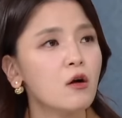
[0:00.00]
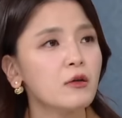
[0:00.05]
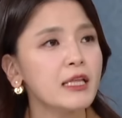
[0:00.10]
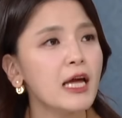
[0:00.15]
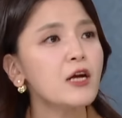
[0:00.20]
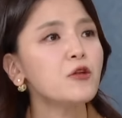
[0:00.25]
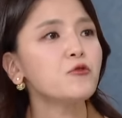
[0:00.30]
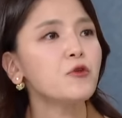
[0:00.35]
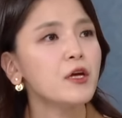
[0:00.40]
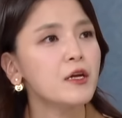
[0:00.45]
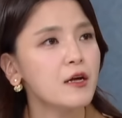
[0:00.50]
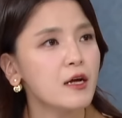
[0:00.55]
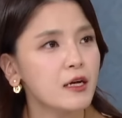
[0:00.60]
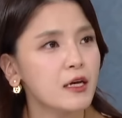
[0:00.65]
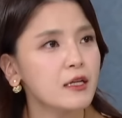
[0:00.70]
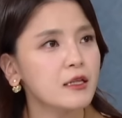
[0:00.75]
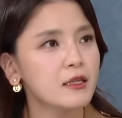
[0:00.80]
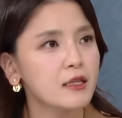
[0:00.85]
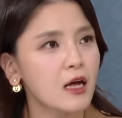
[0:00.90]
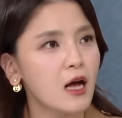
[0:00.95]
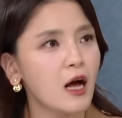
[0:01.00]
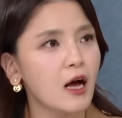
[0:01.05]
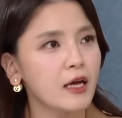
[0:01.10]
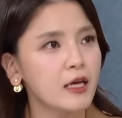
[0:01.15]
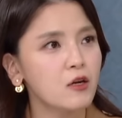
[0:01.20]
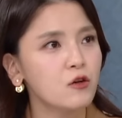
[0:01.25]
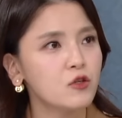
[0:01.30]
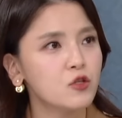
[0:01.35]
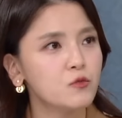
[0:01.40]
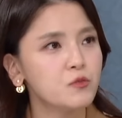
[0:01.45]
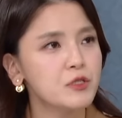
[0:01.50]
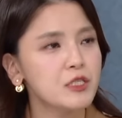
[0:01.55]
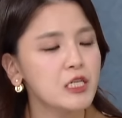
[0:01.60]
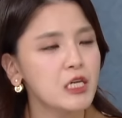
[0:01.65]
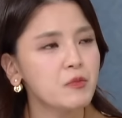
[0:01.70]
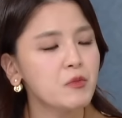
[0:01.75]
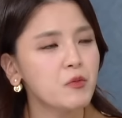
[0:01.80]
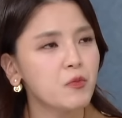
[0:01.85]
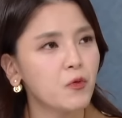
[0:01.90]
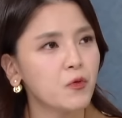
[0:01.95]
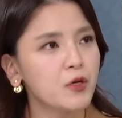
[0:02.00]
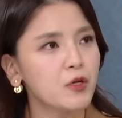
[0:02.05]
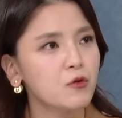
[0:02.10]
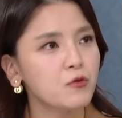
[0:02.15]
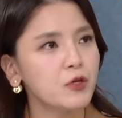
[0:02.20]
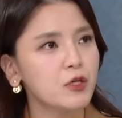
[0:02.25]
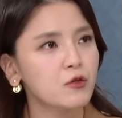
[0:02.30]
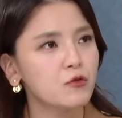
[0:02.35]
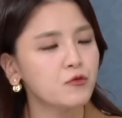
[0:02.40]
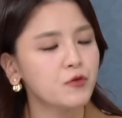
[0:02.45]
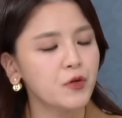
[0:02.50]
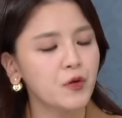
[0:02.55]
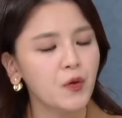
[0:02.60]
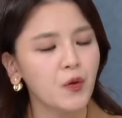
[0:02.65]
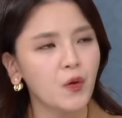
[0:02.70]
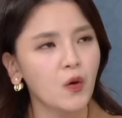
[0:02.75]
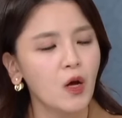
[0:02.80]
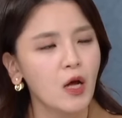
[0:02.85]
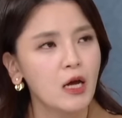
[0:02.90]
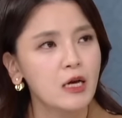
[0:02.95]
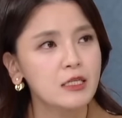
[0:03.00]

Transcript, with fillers: 탈퇴를 하겠다 이런 움직임을 보이고 있고요.